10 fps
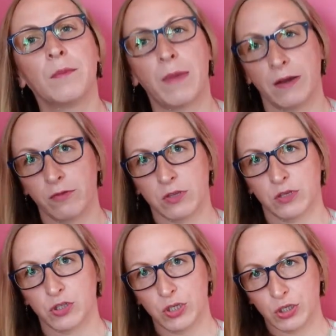perły
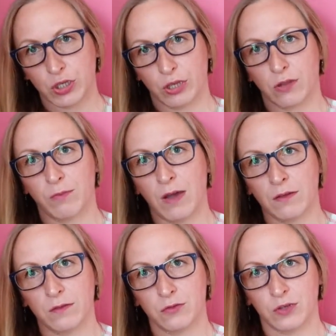księżniczki, to
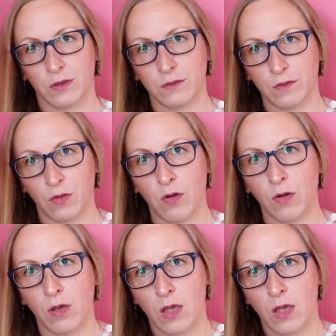bardzo często